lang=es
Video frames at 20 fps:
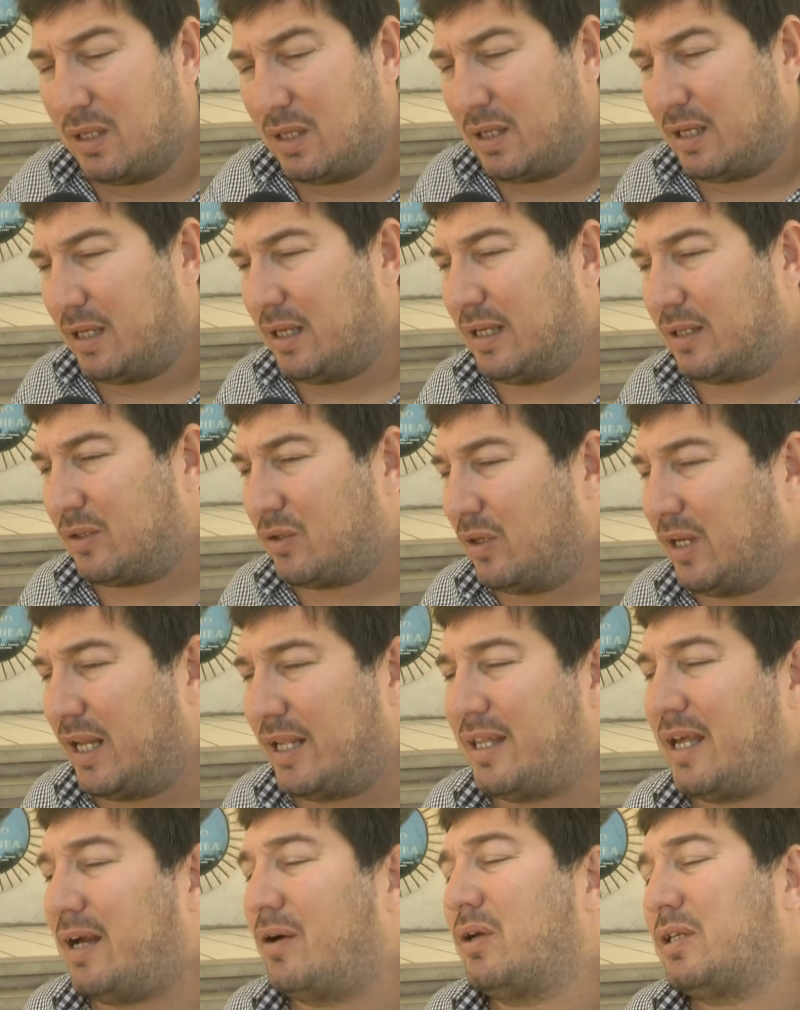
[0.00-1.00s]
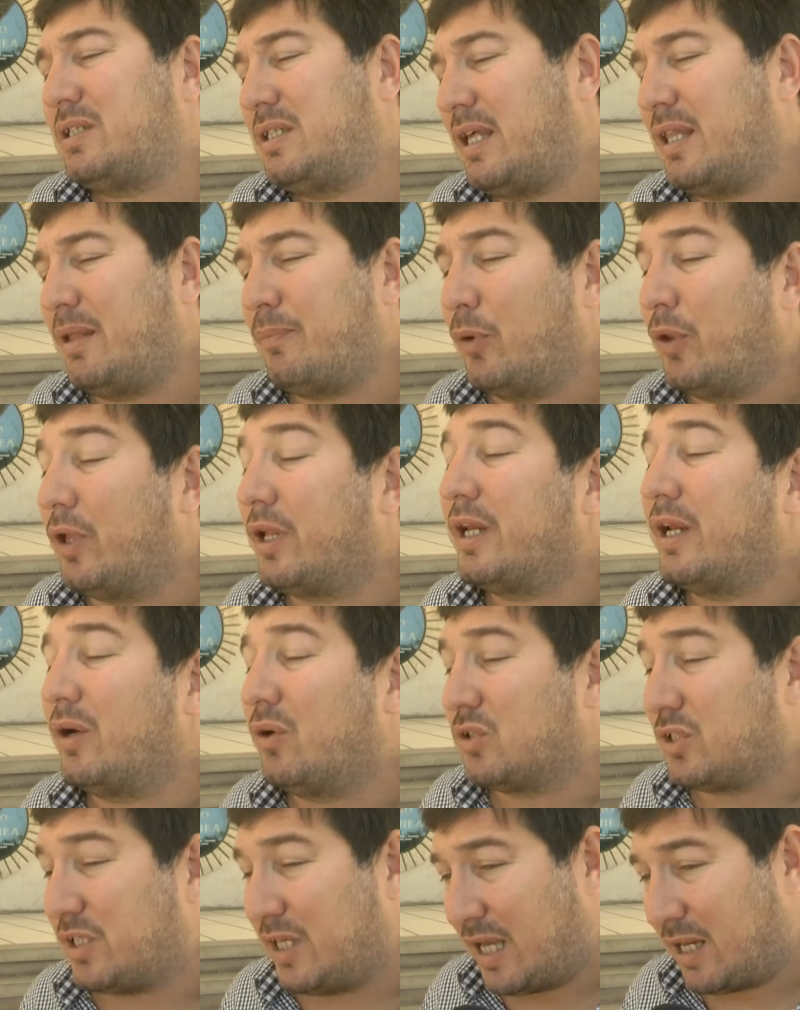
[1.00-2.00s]
la idea, aunque sea, de poder
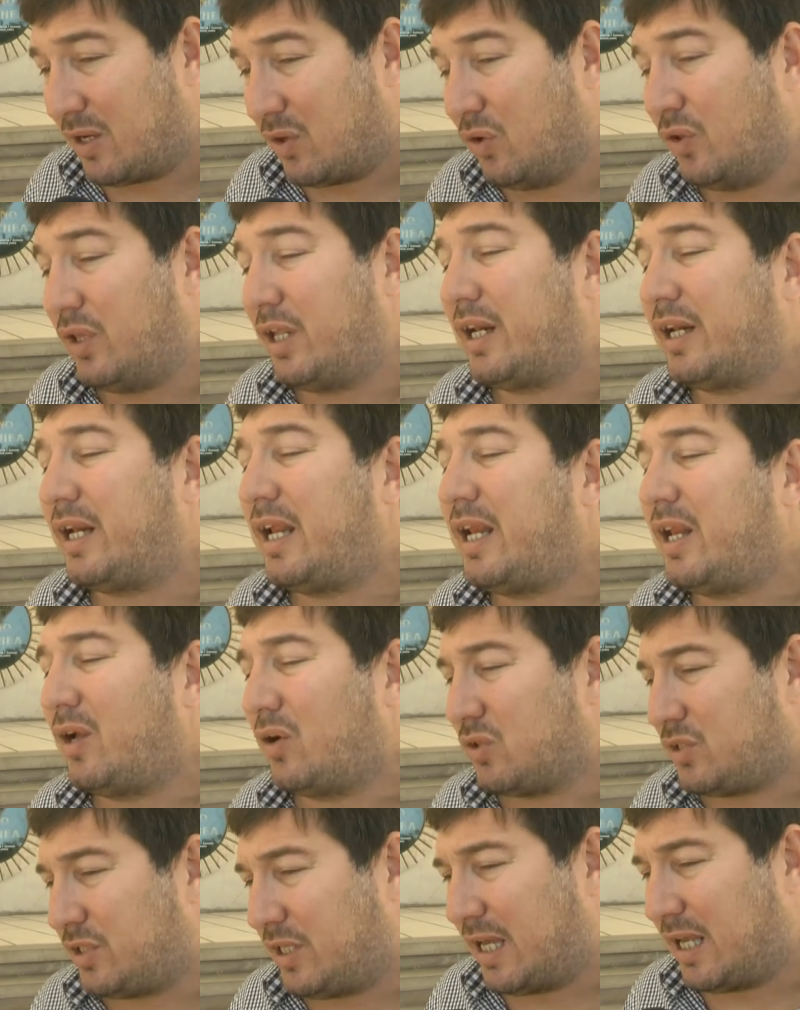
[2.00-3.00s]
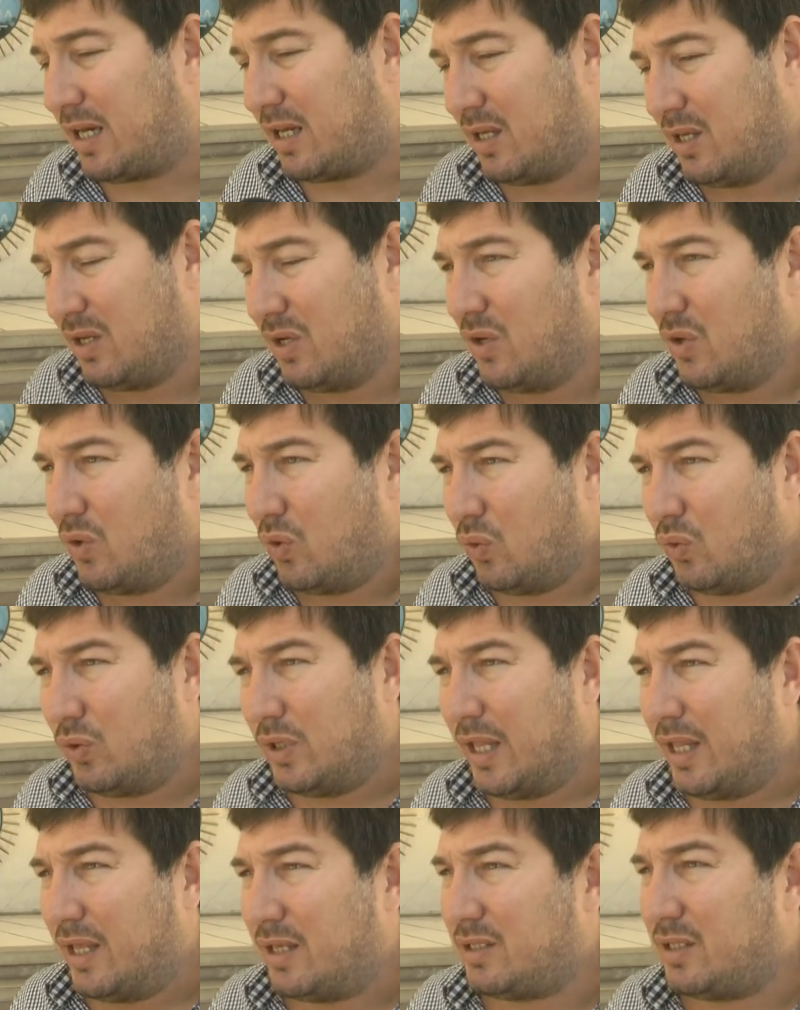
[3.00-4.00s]
negociar o de renegociar
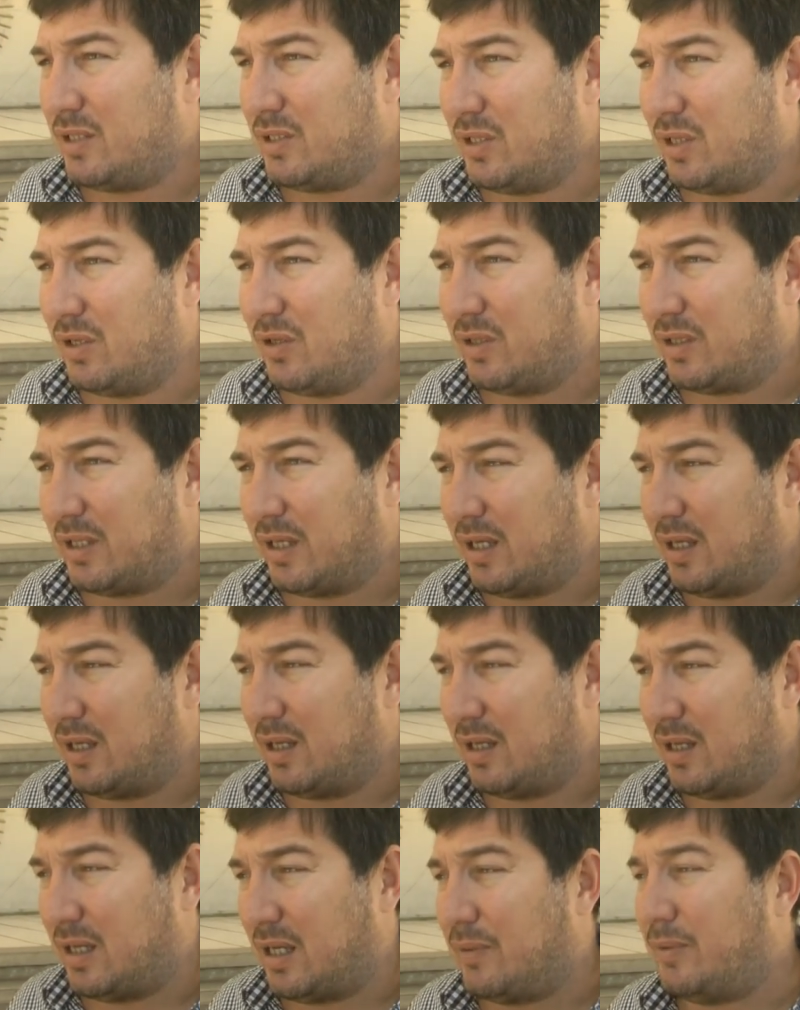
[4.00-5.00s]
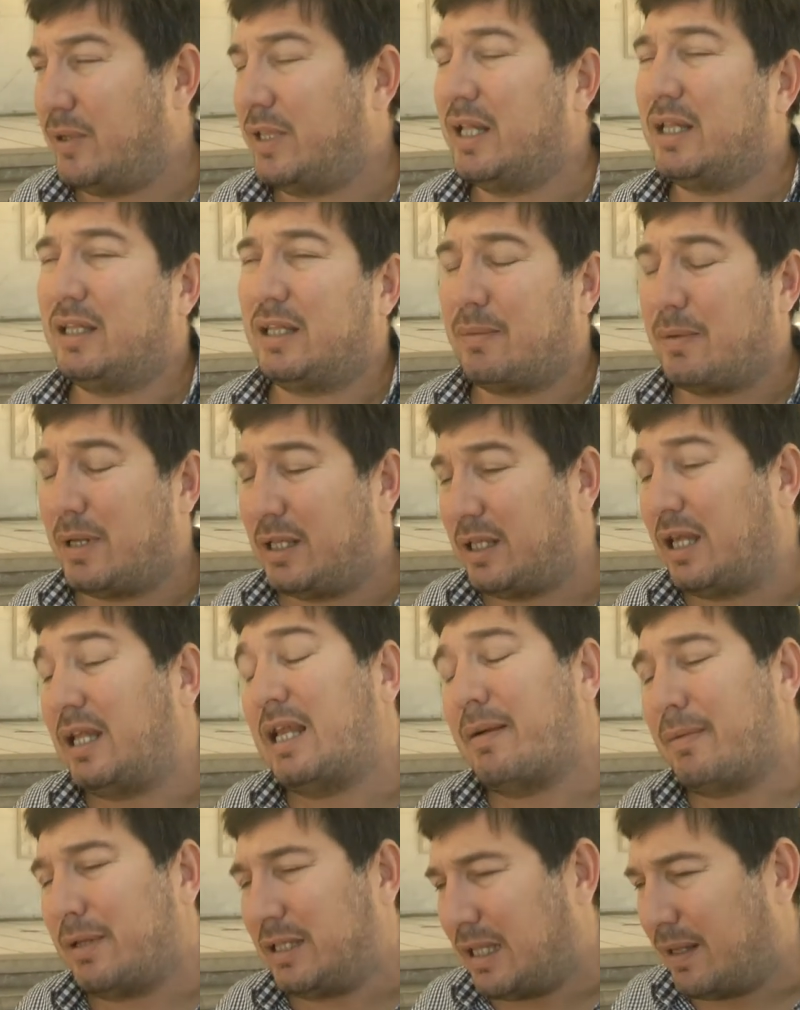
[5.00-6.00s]
una decisión que evidentemente y
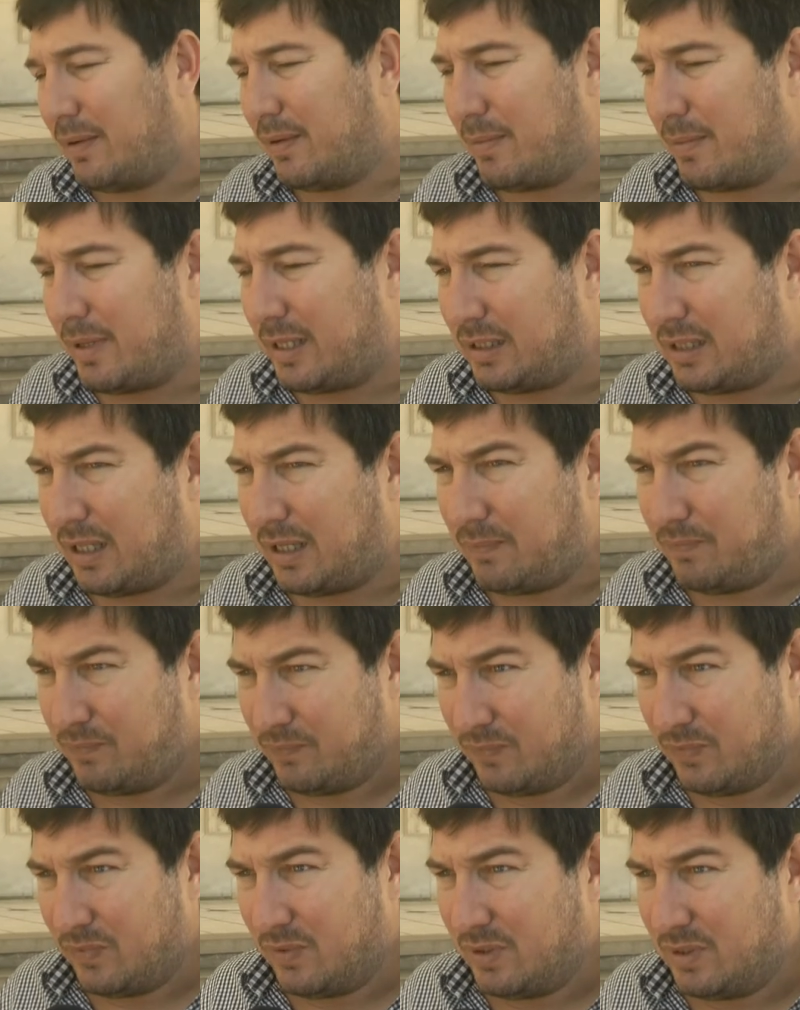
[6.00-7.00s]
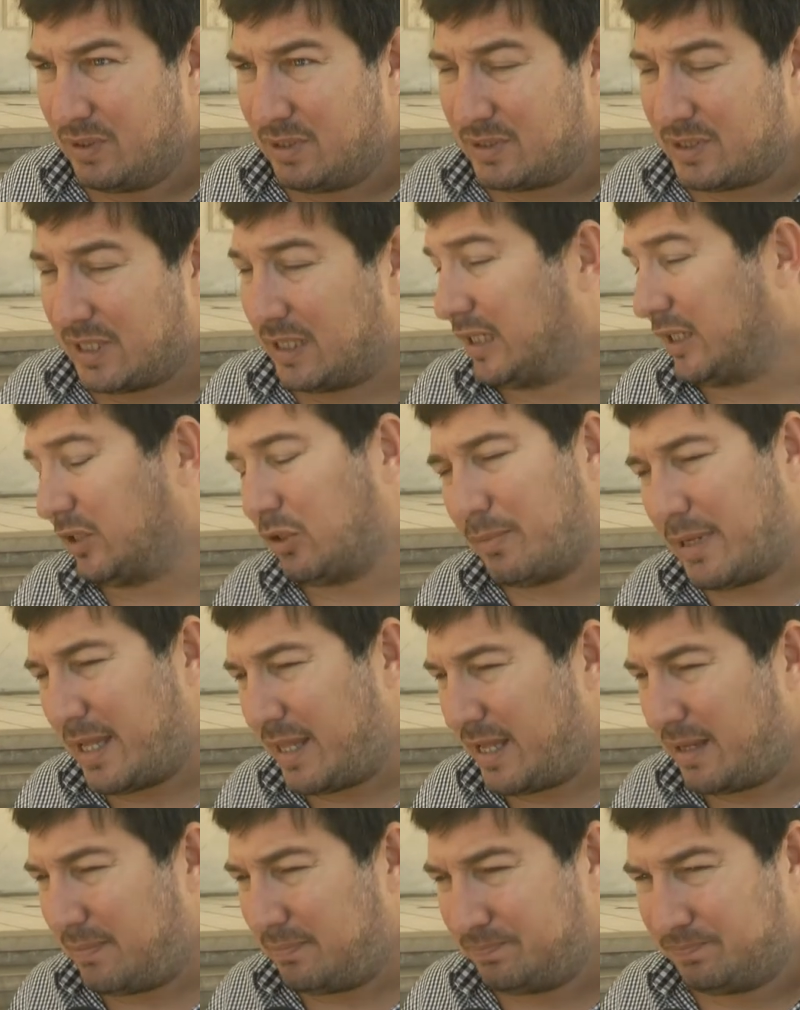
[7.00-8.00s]
lamentablemente ya está
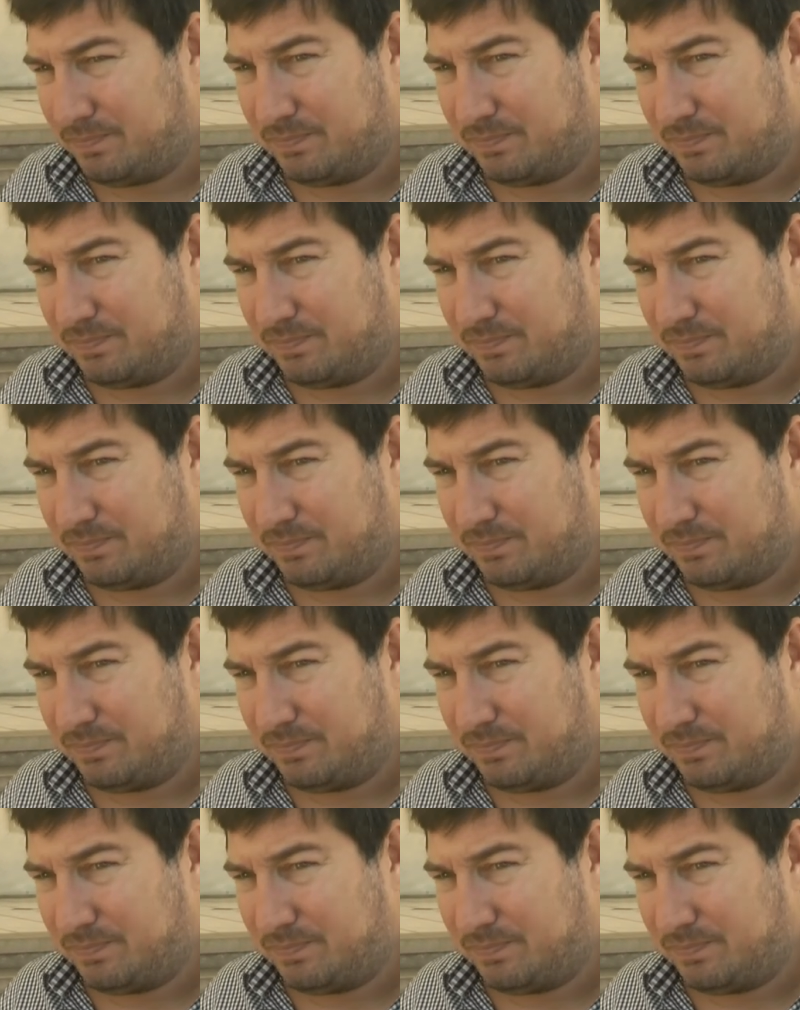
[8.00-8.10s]
tomada.